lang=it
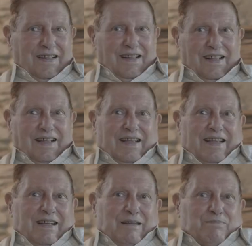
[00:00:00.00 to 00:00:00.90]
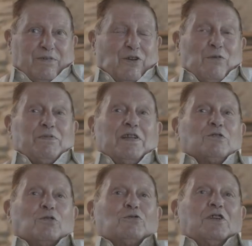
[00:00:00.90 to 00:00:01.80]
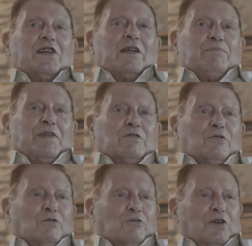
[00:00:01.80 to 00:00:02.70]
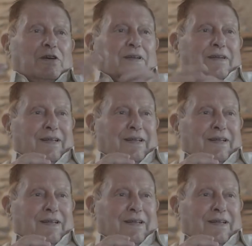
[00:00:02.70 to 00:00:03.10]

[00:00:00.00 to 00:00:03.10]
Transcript: Eh, però il piantone era il piantone.